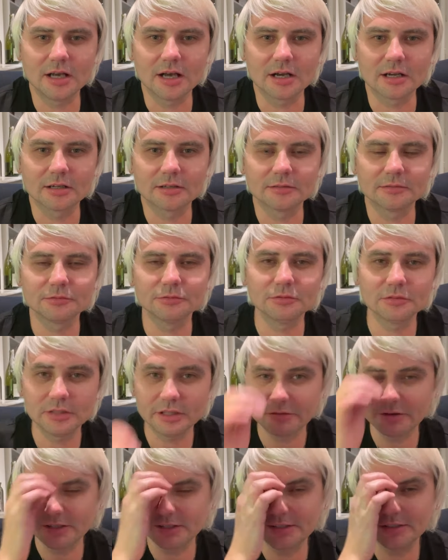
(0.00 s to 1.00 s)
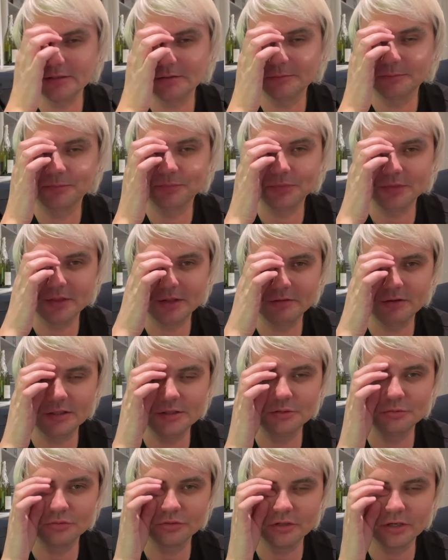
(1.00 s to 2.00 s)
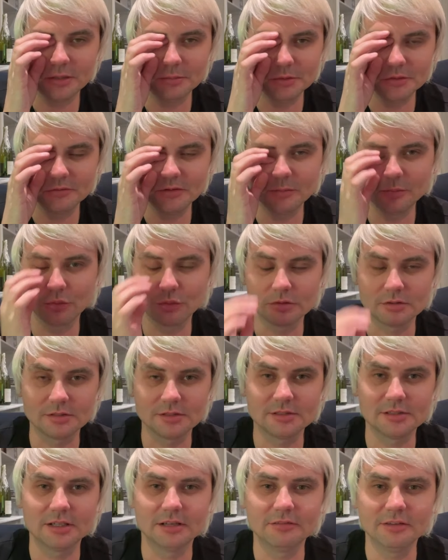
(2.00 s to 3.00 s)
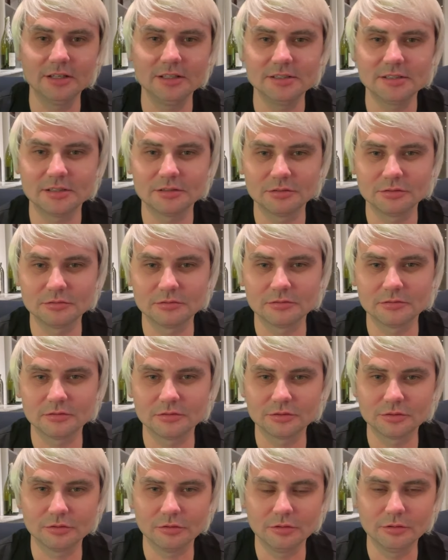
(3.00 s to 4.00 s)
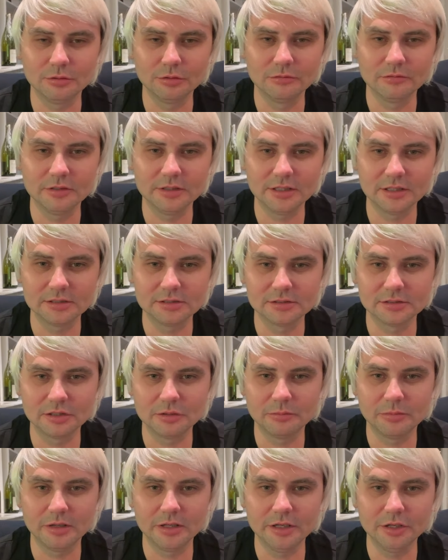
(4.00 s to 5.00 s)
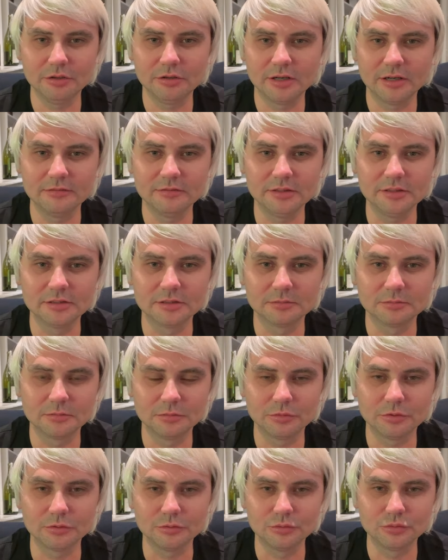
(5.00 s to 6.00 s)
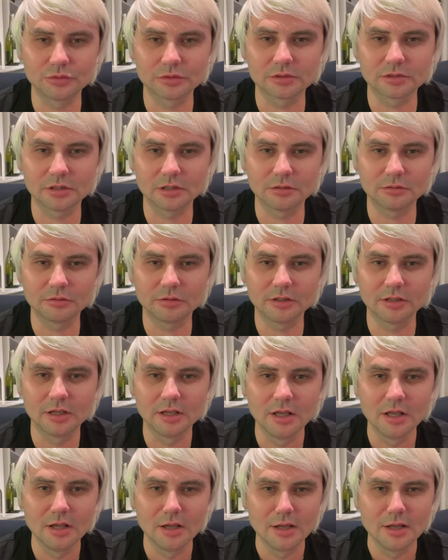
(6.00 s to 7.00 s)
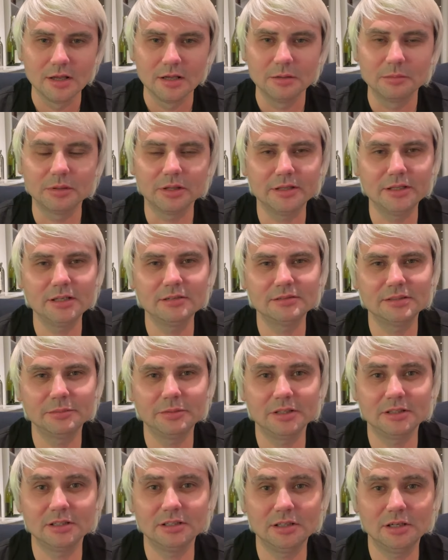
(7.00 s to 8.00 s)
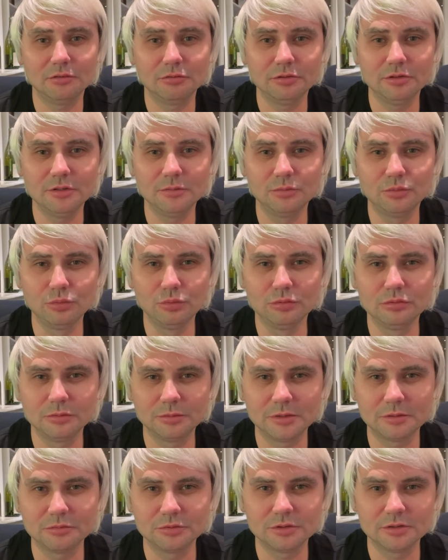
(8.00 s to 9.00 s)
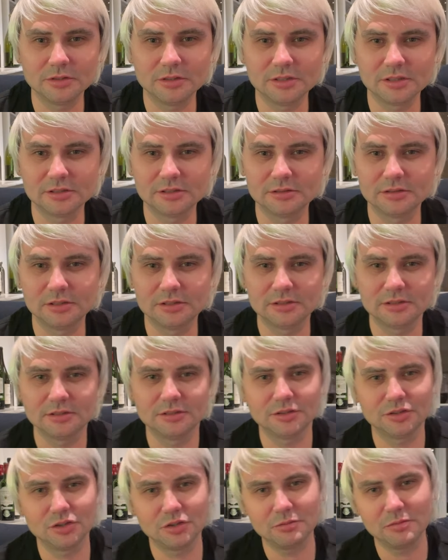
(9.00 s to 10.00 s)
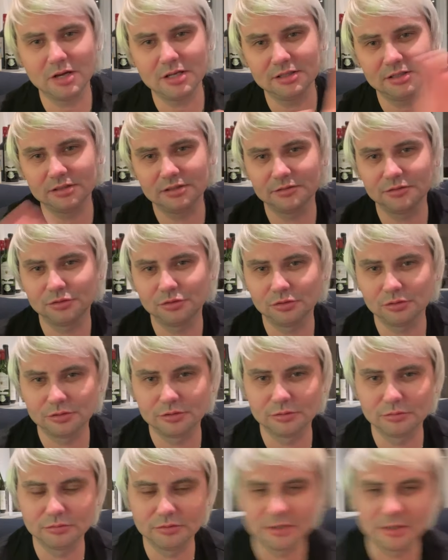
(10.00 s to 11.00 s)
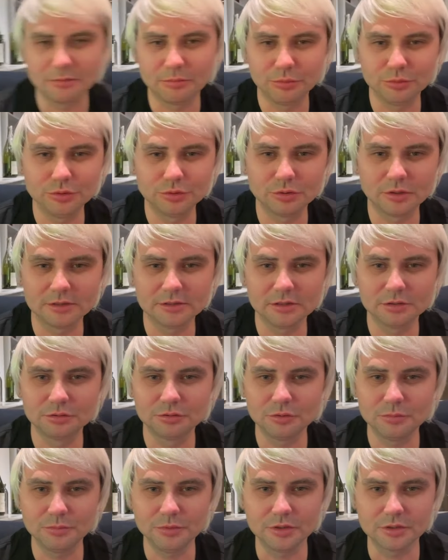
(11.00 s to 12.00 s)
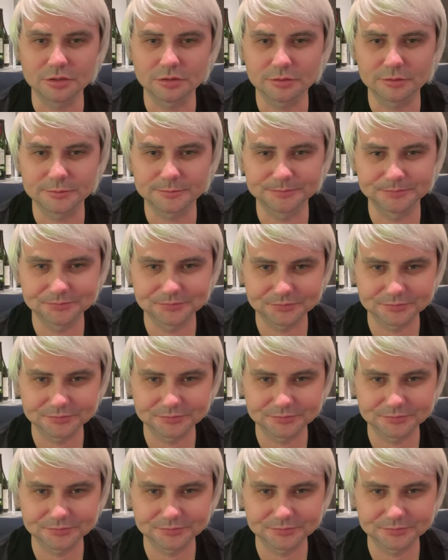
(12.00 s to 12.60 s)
так, ну давайте, давайте уже какие-нибудь вопросы задавайте, а то что клевый, я знаю. Болею ковидом, ой, ужас какой. Блокировать, ребята, никого не буду, потому что я сейчас, сейчас это нажимать, это все это куда. Пусть что хотят, то и пишут.